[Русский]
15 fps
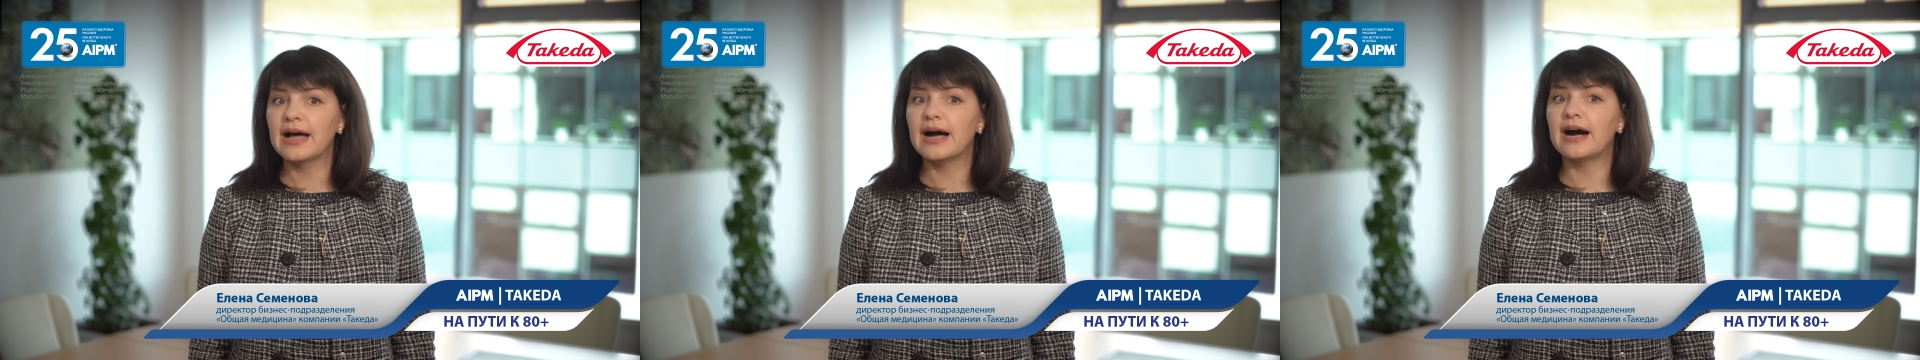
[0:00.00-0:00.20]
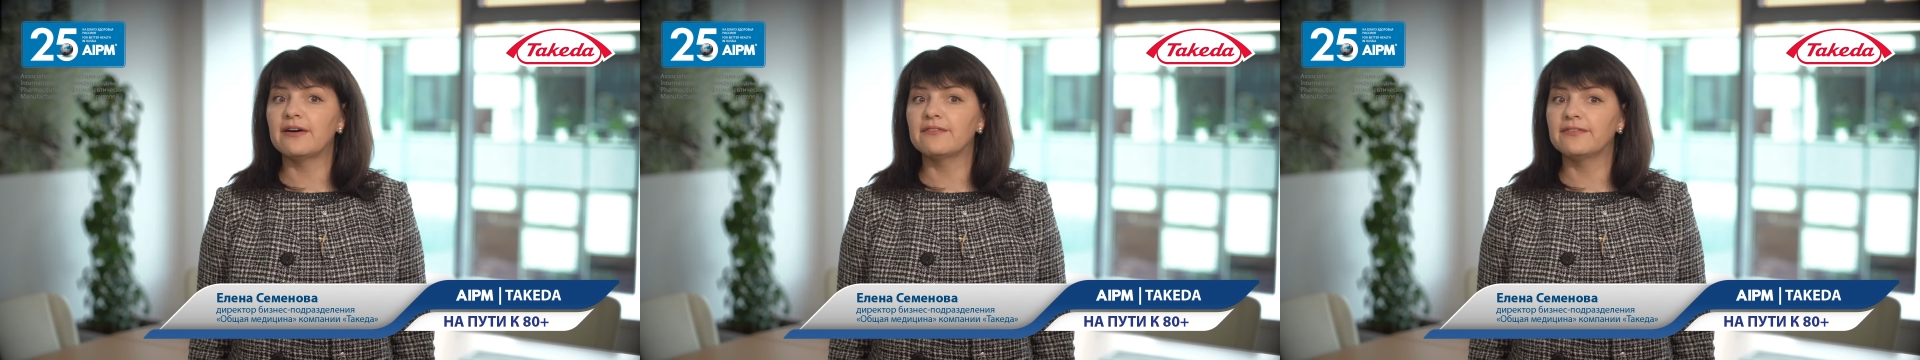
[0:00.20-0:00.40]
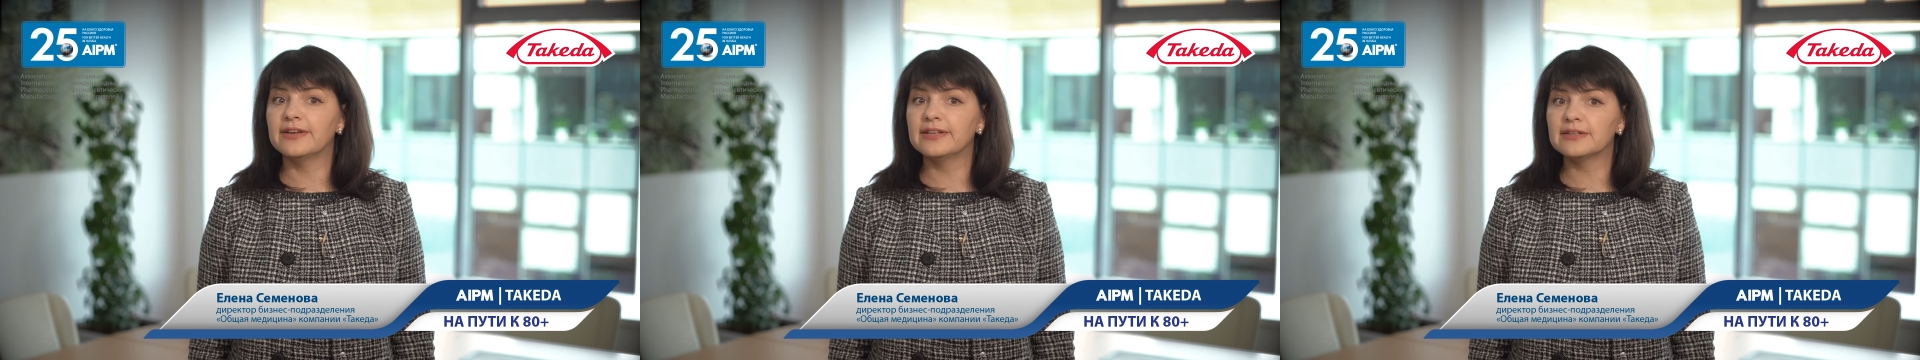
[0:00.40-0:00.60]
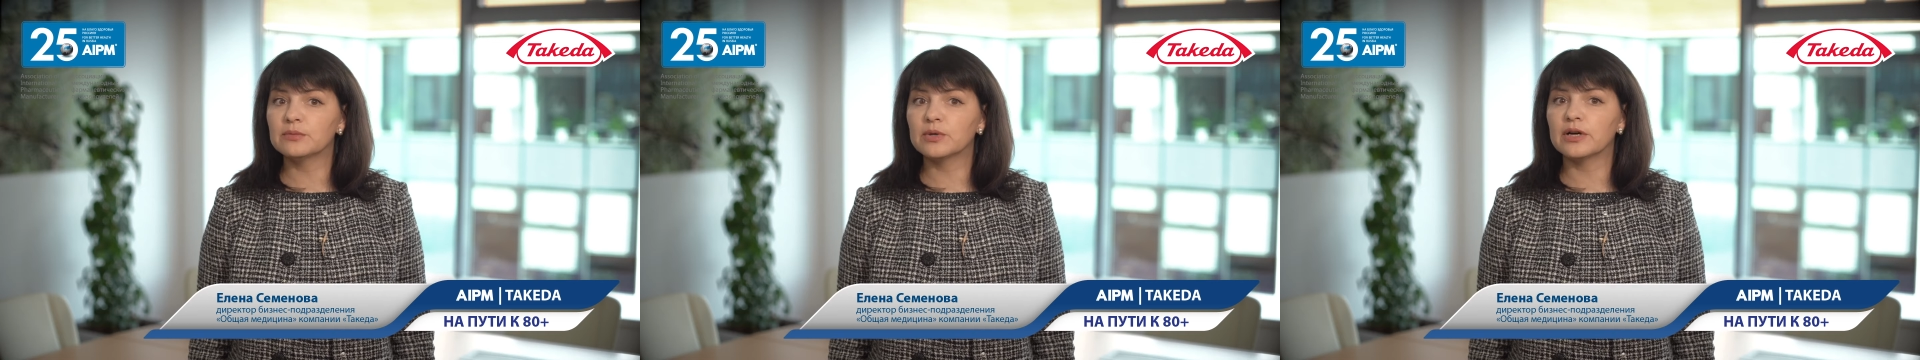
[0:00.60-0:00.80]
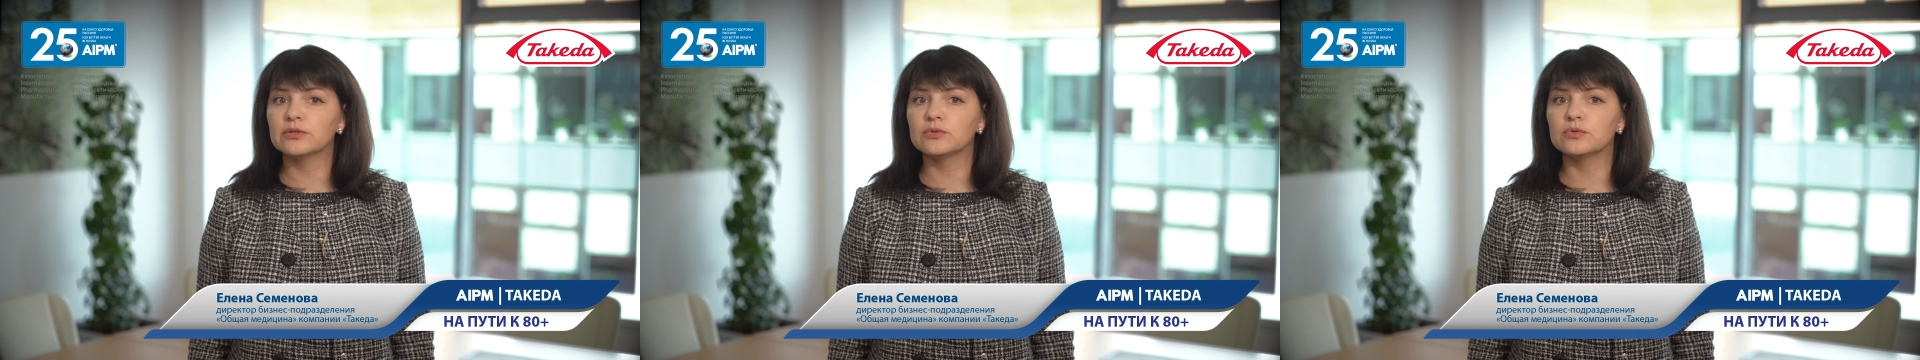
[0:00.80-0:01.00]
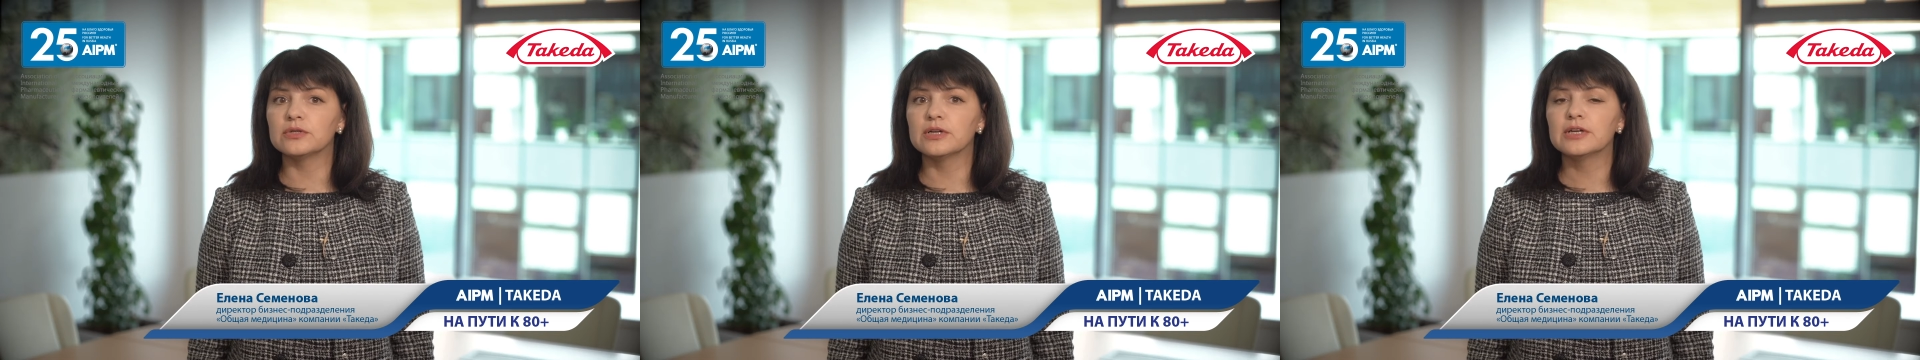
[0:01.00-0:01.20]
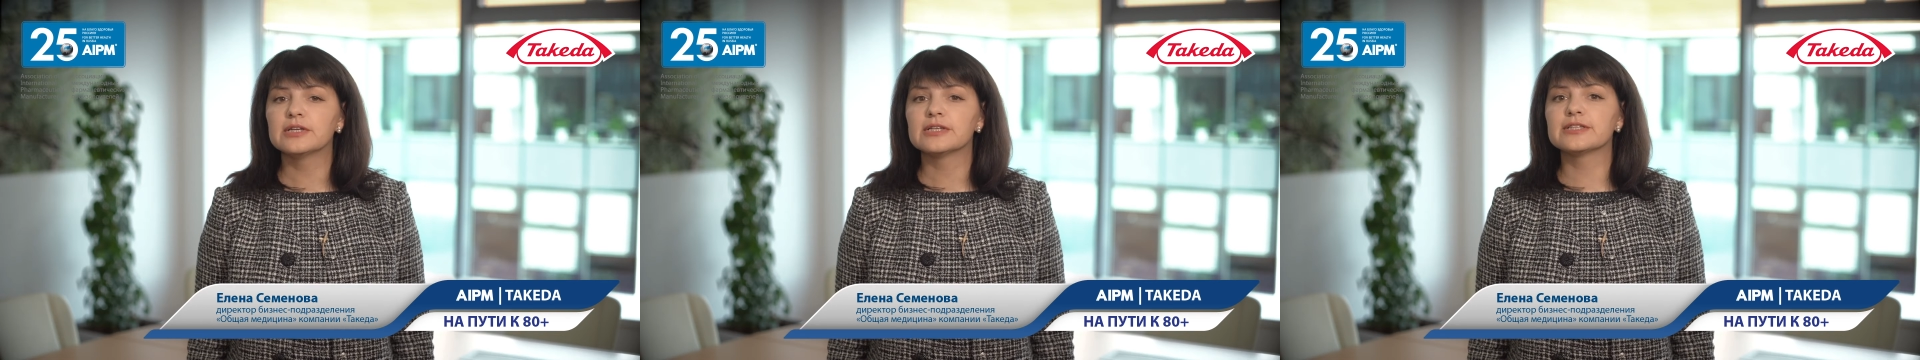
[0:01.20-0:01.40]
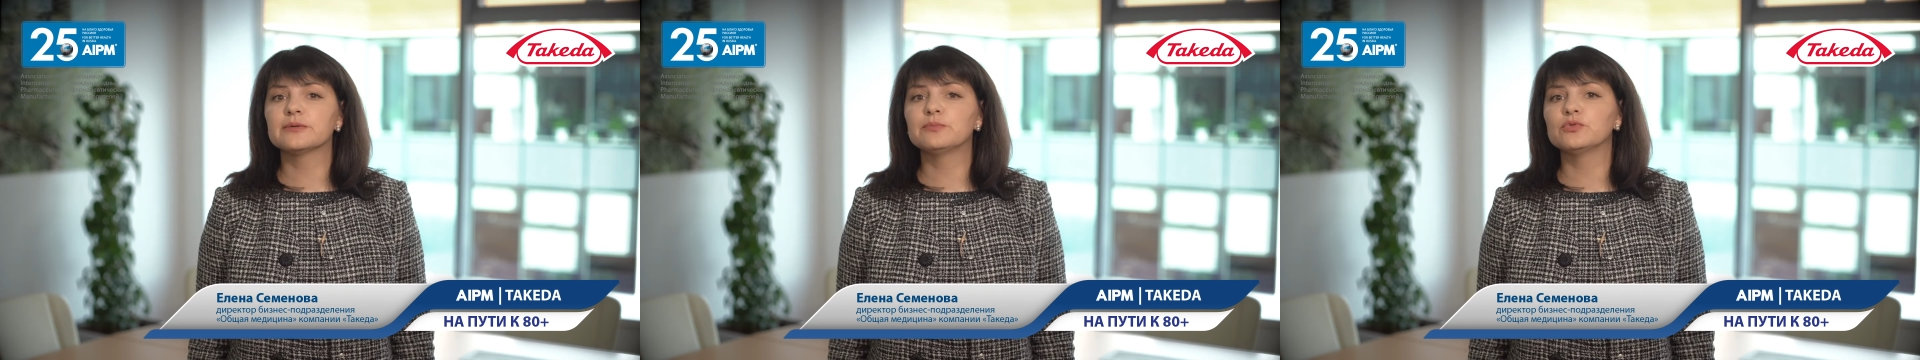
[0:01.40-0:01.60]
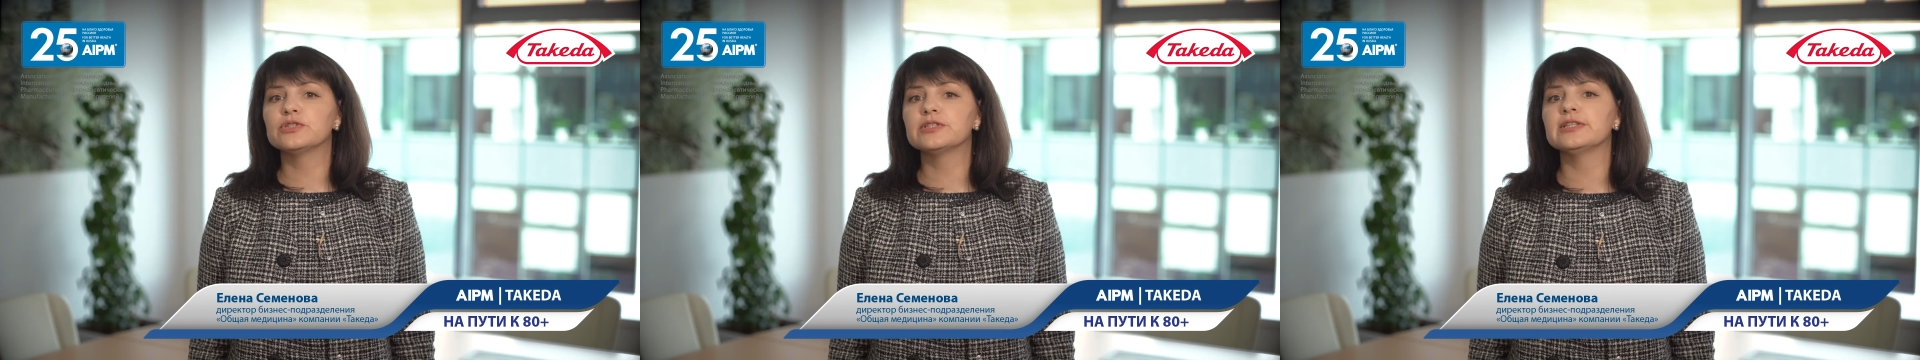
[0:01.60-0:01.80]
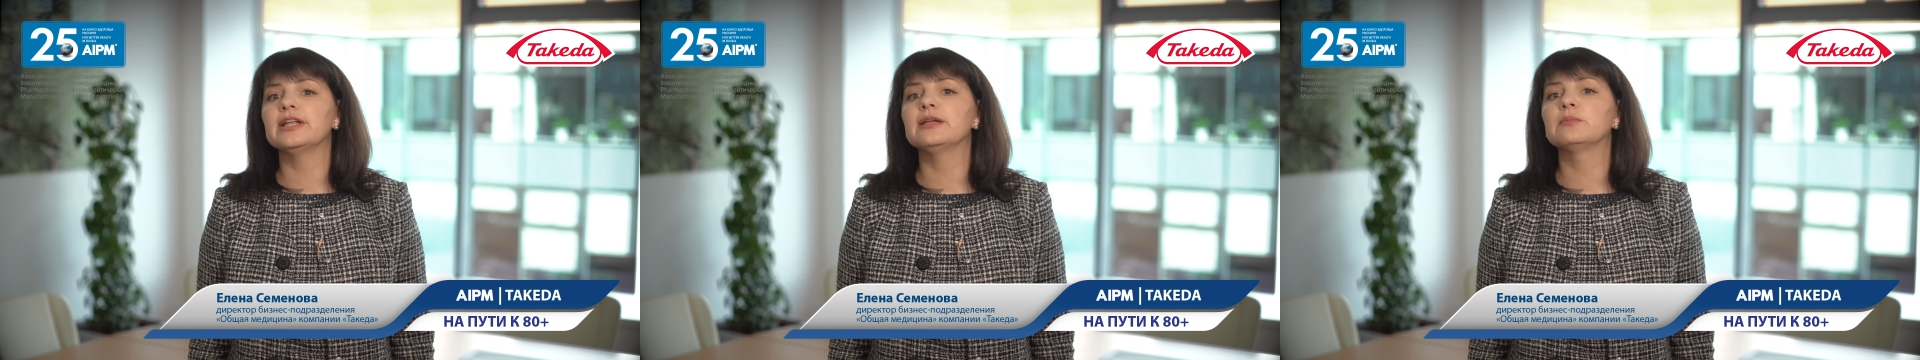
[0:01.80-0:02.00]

А в этом году запустили